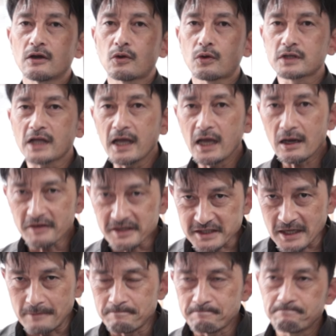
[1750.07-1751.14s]
答え合わ
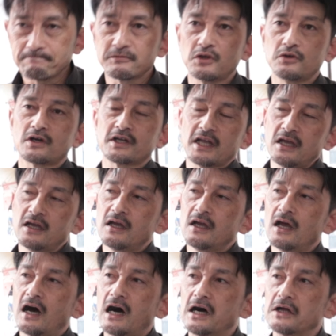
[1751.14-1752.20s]
せというかね、
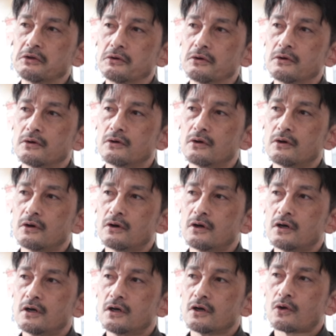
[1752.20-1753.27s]

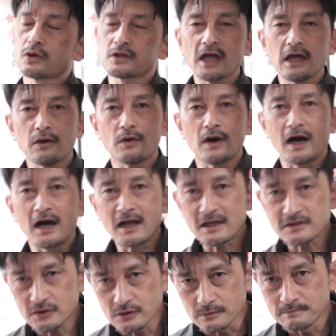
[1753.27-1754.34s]
答えを明
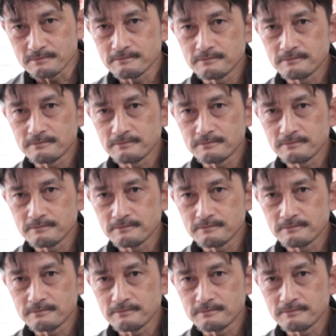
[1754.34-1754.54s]
かす、